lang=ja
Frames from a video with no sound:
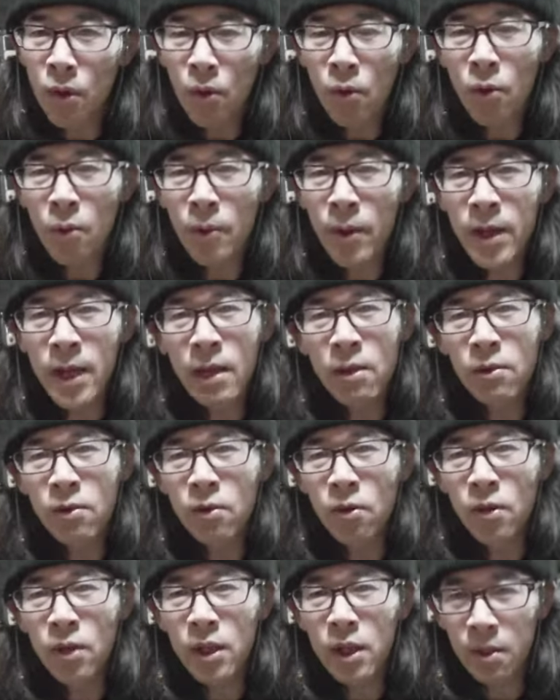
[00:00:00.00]
のペダル
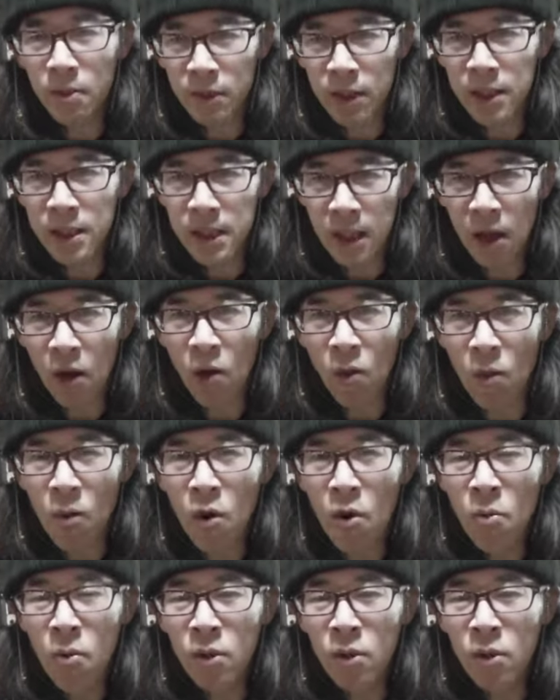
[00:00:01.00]
といってもですねほぼほ